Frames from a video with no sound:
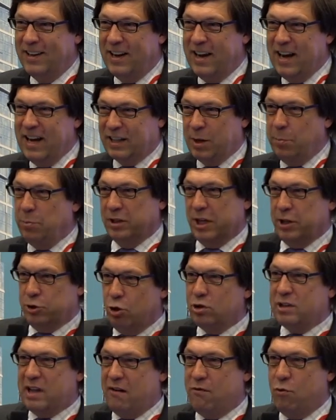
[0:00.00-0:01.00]
Это было
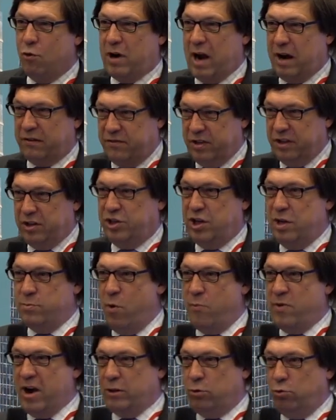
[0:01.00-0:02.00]
до того, как в
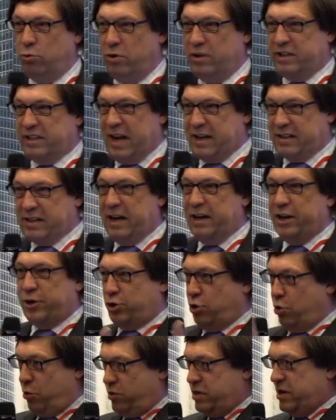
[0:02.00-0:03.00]
2007 году люди сказали,
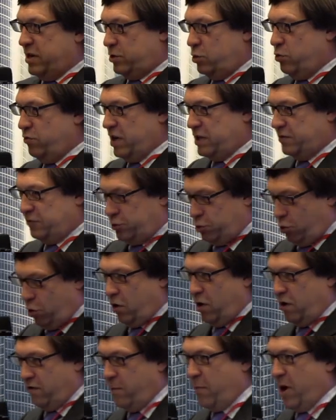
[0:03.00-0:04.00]
что если у вас
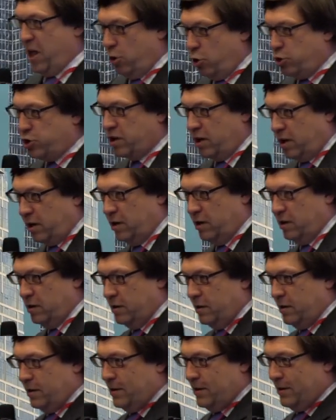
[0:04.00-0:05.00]
все в оболочках,
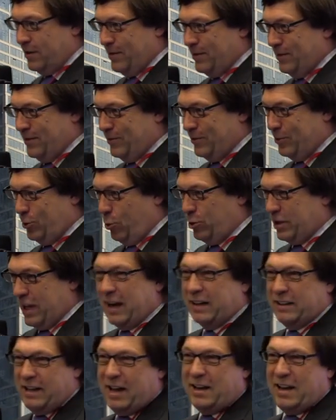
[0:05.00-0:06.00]
то
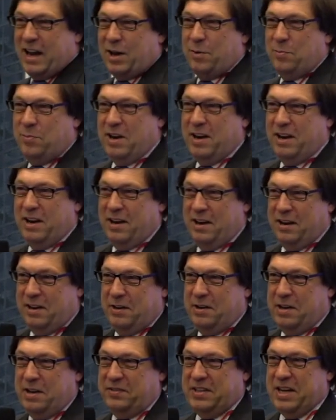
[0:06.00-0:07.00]
тогда как бы
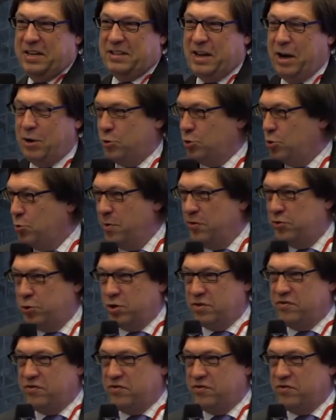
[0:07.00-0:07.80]
э, и все скажут, что мы все